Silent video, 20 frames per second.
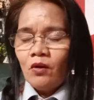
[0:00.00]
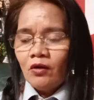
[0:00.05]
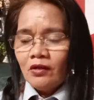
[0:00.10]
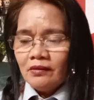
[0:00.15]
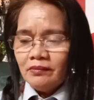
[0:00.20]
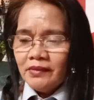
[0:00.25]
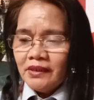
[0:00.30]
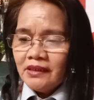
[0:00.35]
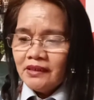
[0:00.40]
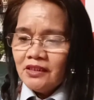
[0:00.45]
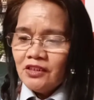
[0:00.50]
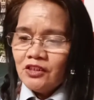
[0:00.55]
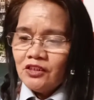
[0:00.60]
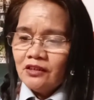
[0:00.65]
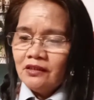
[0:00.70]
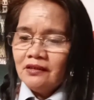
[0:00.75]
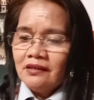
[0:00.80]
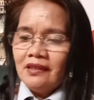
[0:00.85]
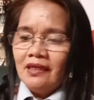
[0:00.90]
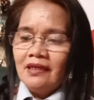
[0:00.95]
call me
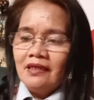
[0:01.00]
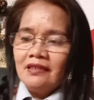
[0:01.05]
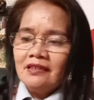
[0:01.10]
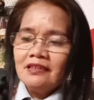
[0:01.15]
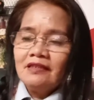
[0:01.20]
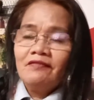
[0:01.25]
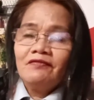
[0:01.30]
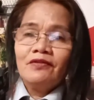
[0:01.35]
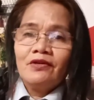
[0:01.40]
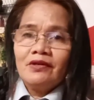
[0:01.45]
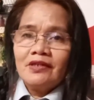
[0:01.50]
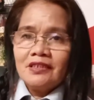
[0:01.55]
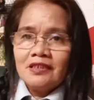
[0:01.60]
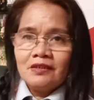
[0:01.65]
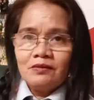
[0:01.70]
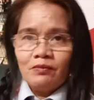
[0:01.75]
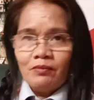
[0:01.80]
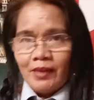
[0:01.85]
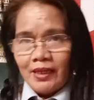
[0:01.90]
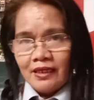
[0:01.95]
teacher Tess for
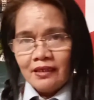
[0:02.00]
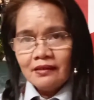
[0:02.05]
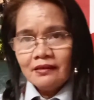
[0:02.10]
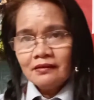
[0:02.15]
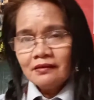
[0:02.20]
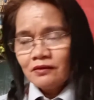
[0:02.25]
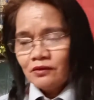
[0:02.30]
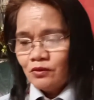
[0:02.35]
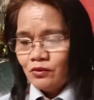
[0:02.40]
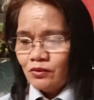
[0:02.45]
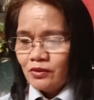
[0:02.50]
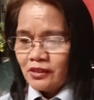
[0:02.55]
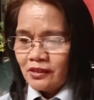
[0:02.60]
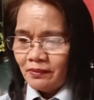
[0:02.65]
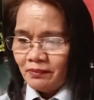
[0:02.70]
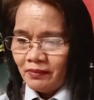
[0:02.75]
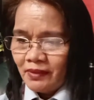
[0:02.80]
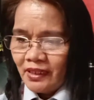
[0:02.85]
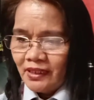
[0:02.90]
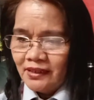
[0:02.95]
respect to
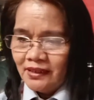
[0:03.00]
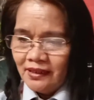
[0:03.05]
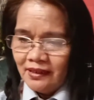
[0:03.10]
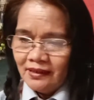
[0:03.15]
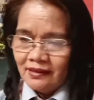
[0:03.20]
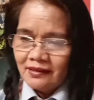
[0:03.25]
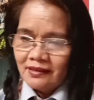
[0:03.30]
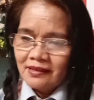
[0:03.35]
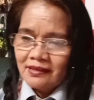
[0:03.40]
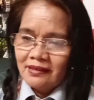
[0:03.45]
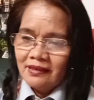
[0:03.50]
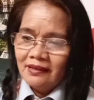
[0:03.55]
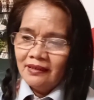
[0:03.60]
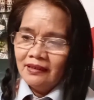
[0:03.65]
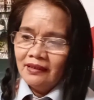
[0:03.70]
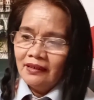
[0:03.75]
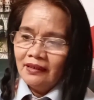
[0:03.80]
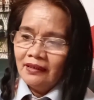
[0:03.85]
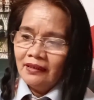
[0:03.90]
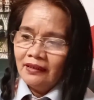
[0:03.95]
somebody else.
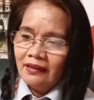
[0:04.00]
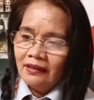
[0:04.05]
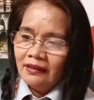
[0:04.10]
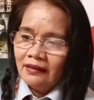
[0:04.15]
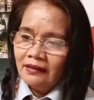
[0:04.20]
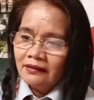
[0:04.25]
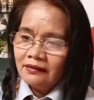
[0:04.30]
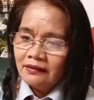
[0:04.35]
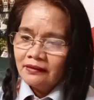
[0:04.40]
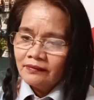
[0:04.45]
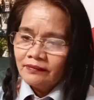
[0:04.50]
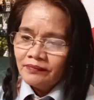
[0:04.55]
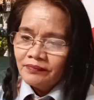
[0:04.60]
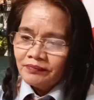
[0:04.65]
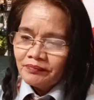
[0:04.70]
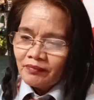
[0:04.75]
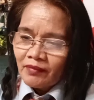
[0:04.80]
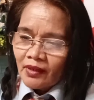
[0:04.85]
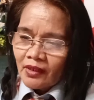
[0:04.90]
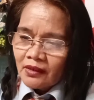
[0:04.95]
Ayan.
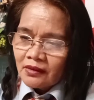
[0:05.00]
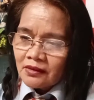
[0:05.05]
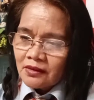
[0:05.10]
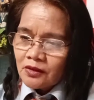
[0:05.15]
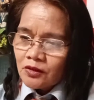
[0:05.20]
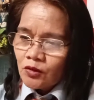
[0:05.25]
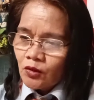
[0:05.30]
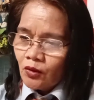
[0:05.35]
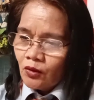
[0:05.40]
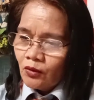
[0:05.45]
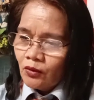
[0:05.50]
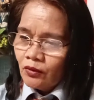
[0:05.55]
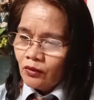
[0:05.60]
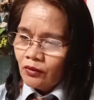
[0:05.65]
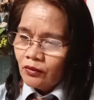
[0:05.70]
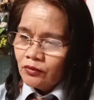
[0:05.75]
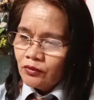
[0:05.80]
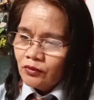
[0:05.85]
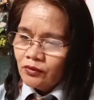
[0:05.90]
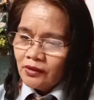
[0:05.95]

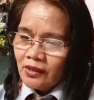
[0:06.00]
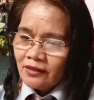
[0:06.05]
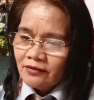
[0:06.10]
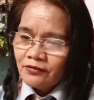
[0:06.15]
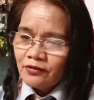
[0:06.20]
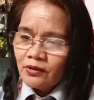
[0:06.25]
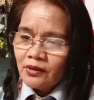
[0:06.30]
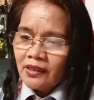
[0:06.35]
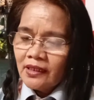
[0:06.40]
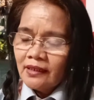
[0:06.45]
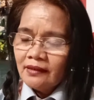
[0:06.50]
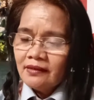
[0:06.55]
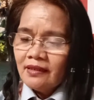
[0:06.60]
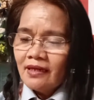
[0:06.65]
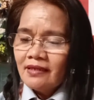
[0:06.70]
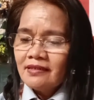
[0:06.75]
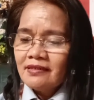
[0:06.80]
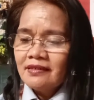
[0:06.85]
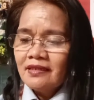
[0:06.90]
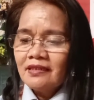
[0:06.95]
So, do not forget
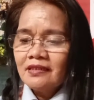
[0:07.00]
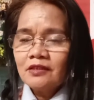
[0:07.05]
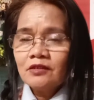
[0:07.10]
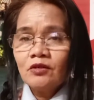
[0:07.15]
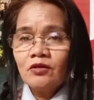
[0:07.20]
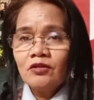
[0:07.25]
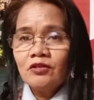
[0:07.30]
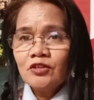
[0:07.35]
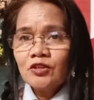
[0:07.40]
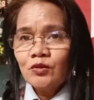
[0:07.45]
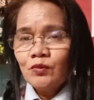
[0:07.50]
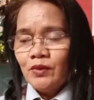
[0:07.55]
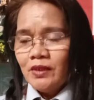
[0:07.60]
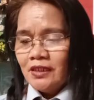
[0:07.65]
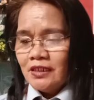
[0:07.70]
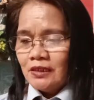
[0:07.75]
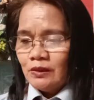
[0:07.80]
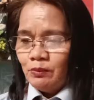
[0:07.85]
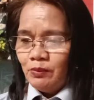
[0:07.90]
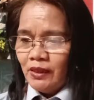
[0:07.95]
the ancestors
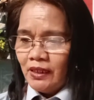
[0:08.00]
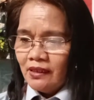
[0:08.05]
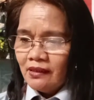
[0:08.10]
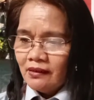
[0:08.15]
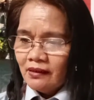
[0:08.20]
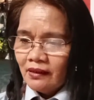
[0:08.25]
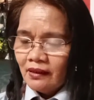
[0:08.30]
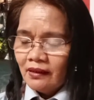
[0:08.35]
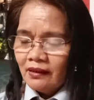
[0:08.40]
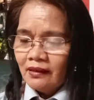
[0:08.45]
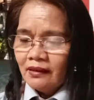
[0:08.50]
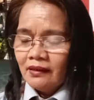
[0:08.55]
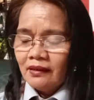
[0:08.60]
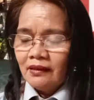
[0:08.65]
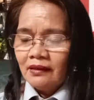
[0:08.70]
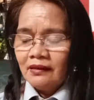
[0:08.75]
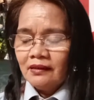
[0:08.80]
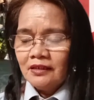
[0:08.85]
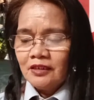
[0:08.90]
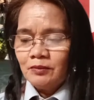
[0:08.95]
we speak,
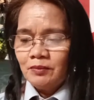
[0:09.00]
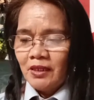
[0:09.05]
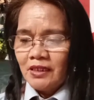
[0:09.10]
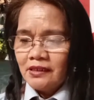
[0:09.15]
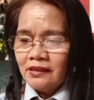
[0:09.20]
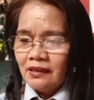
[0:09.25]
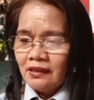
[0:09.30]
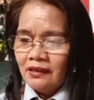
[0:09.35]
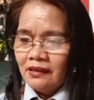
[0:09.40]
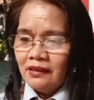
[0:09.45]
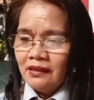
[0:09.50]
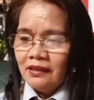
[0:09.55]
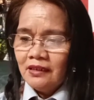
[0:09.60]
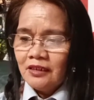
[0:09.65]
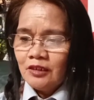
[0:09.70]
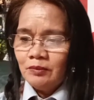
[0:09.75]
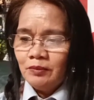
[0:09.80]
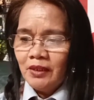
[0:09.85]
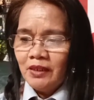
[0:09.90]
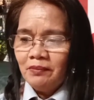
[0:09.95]
uh,
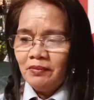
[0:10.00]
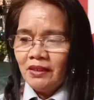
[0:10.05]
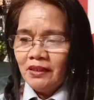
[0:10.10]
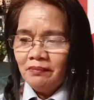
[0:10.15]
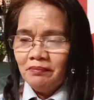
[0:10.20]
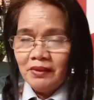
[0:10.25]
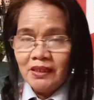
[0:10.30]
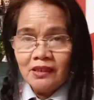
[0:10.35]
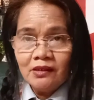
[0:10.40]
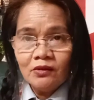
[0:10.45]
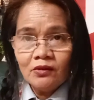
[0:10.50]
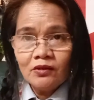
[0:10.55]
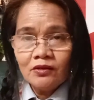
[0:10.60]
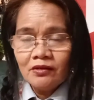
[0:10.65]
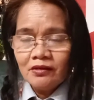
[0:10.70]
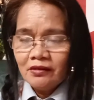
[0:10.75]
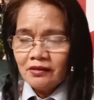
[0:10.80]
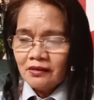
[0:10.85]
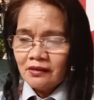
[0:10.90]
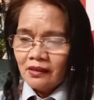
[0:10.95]
especially speak
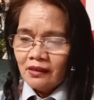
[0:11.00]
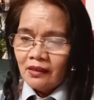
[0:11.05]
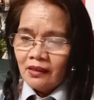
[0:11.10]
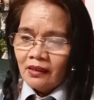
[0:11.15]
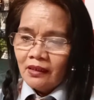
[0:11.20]
Filipino,